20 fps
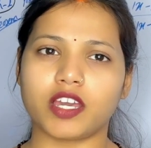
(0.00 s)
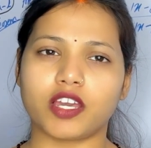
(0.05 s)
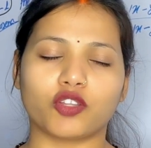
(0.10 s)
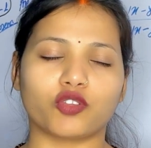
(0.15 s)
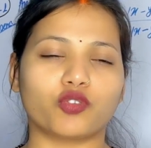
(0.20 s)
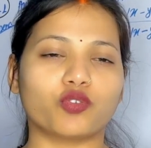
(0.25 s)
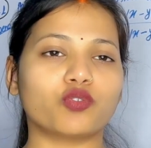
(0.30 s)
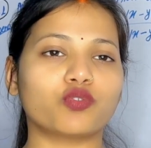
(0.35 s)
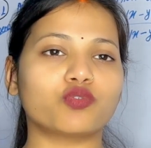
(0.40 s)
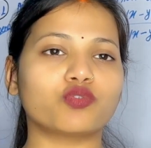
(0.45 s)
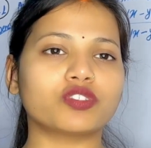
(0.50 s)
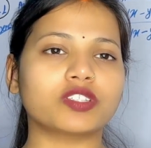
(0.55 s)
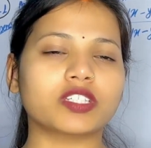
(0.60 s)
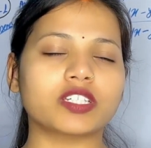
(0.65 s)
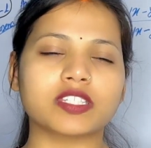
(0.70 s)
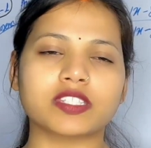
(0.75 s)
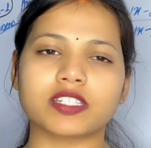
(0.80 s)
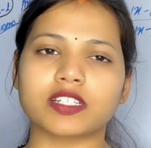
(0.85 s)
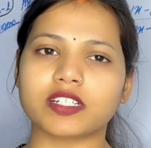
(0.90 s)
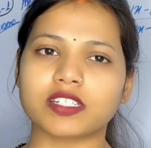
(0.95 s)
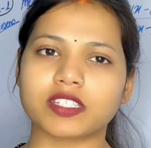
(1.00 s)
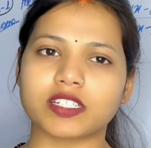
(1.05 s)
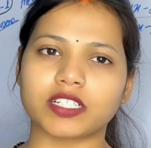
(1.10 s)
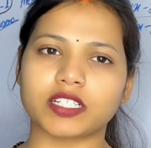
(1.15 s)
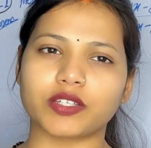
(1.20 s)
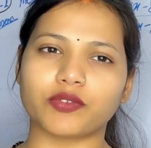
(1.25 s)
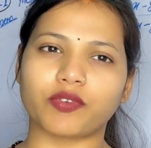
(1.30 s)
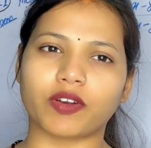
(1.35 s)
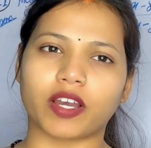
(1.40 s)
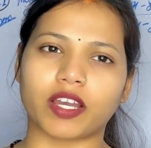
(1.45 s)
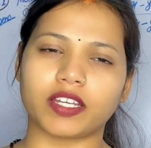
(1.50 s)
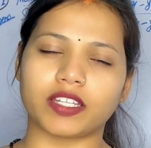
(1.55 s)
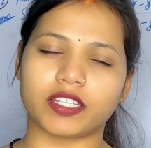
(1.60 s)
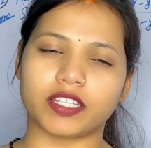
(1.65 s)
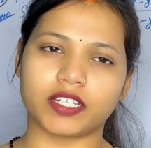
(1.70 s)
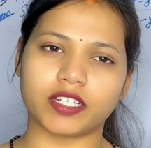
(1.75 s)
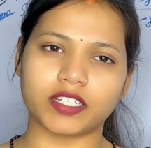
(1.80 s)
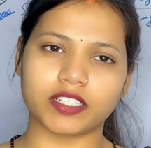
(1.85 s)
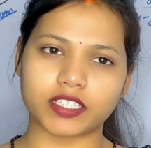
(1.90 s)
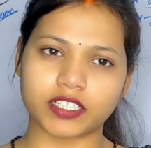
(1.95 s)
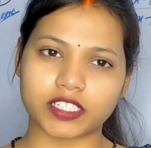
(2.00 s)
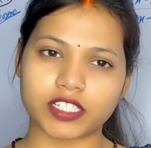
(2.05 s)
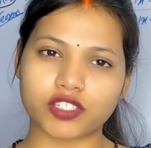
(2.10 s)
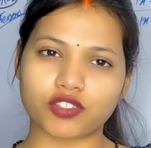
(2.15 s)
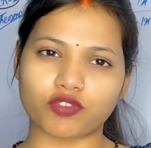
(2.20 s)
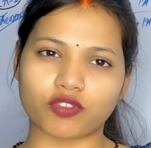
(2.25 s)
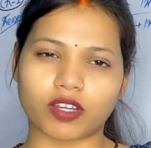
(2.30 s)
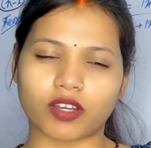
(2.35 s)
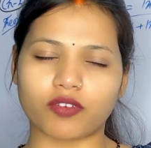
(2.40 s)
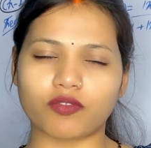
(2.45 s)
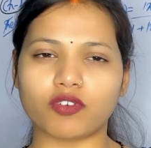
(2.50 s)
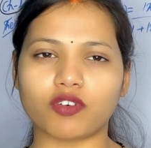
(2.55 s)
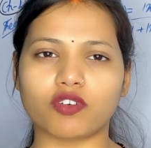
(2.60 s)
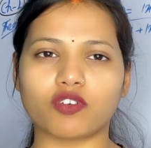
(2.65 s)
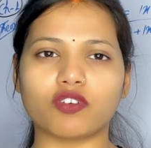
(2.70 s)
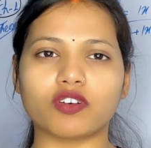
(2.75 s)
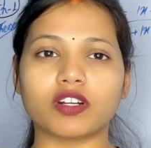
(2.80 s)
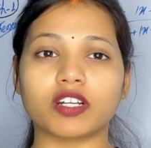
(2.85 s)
तो कुछ इस तरीके से डिफाइन है डी जो है वो